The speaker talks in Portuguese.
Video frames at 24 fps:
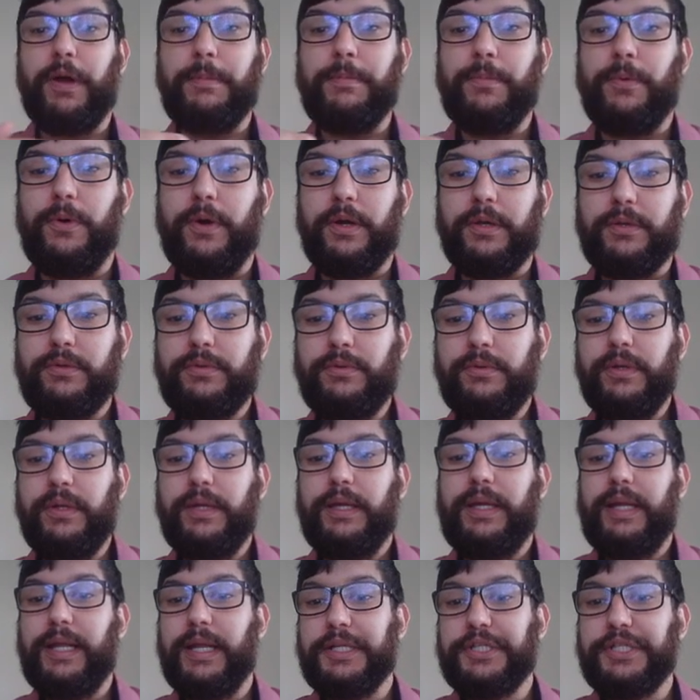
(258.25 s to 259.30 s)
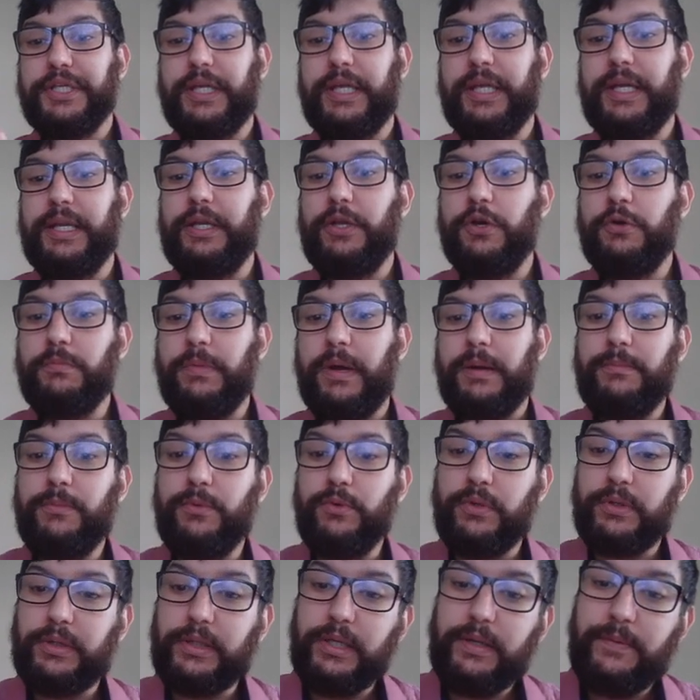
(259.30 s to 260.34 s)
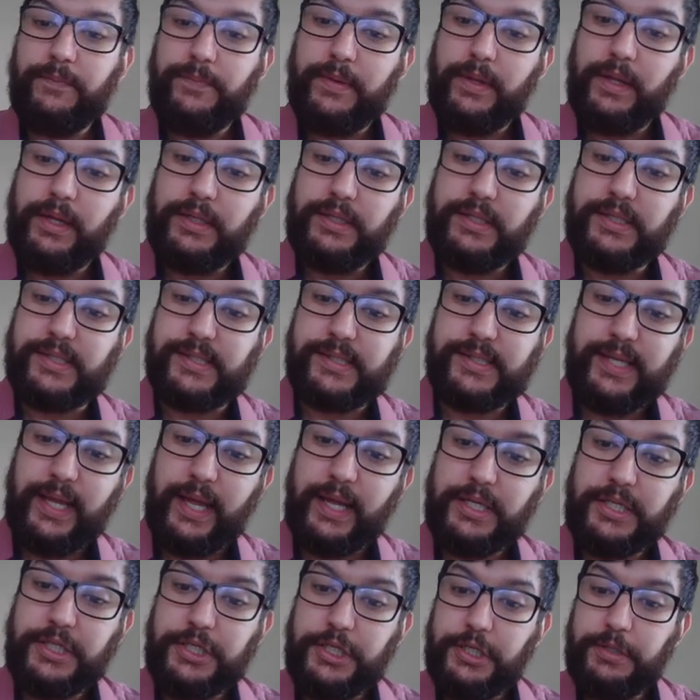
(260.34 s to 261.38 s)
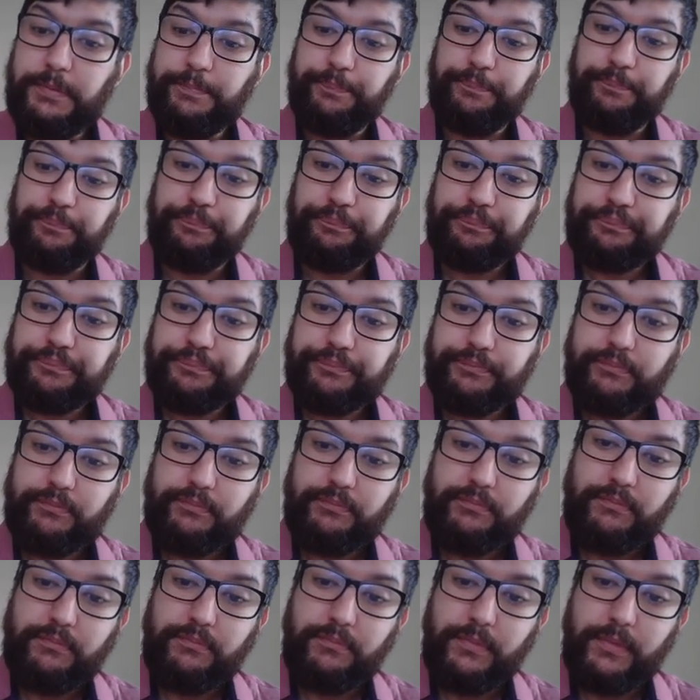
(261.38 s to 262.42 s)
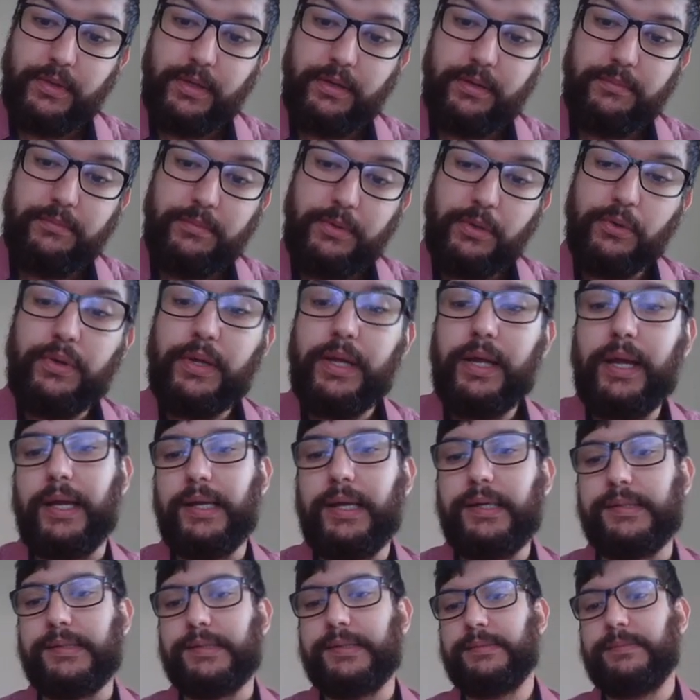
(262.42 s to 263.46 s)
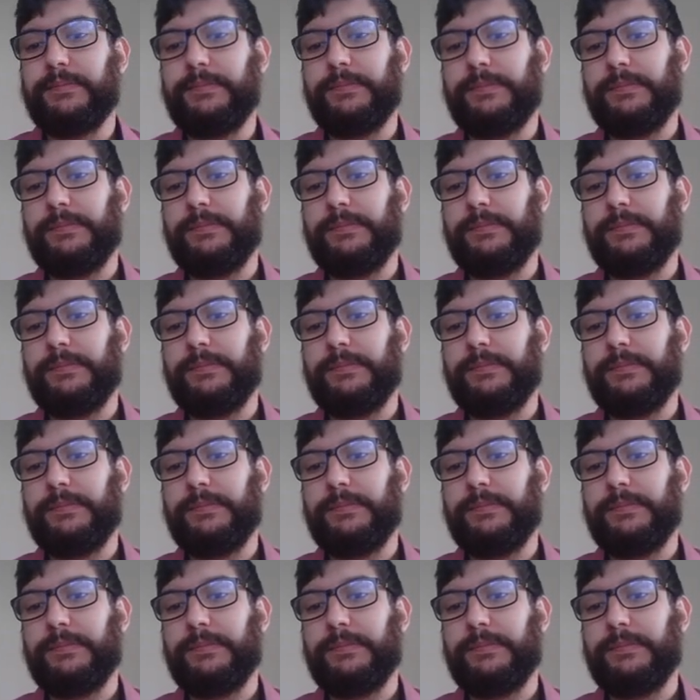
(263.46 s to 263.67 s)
a moto e adquiriu uma multa de 7 mil reais.